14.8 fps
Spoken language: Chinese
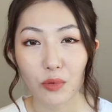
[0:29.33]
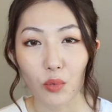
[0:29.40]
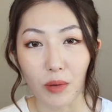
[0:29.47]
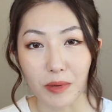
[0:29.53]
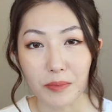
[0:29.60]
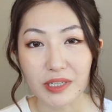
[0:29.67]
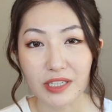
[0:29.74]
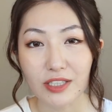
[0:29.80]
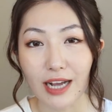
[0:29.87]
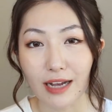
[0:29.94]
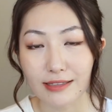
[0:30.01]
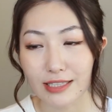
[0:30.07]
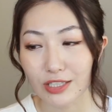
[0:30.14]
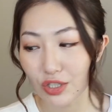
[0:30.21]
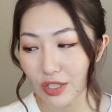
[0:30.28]
我们平
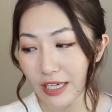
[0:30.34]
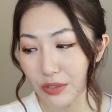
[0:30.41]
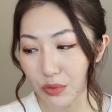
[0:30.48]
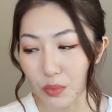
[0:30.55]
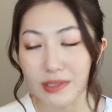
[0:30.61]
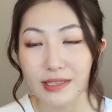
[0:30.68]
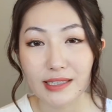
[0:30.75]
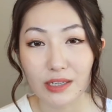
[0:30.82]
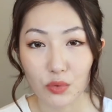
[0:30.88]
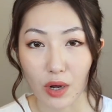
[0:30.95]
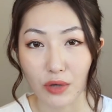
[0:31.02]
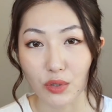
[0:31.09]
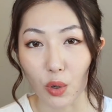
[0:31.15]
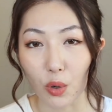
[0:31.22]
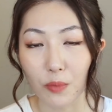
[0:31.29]
常其实可以用卸
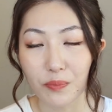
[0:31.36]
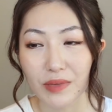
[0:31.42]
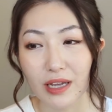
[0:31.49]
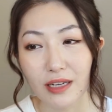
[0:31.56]
妆油，